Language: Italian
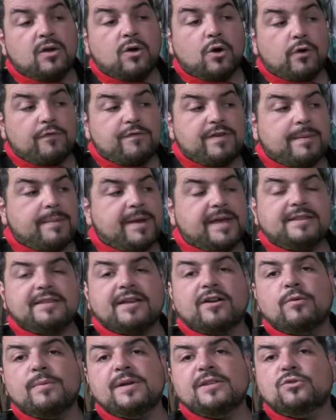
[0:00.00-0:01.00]

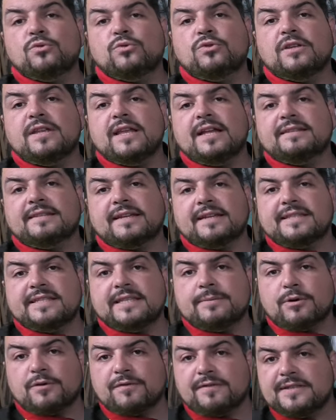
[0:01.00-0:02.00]
Ovviamente come tutti gli
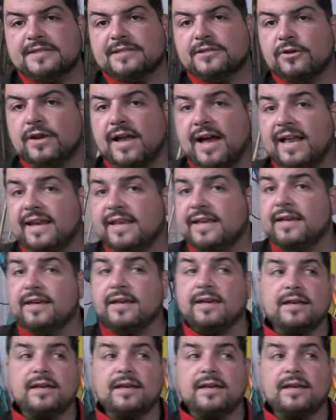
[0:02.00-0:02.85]
attrezzi professionali